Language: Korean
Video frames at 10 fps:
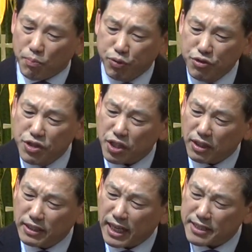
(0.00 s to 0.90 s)

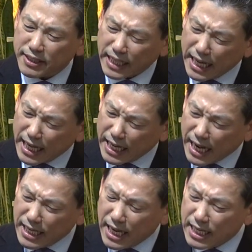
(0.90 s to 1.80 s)
분석을 해서
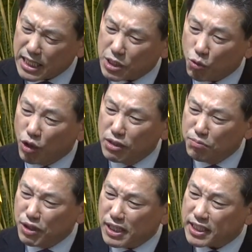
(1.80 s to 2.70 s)
하나하나씩
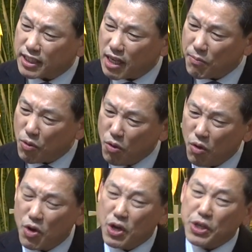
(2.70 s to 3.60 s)
원문을
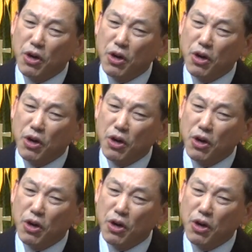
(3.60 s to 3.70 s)
찾아보고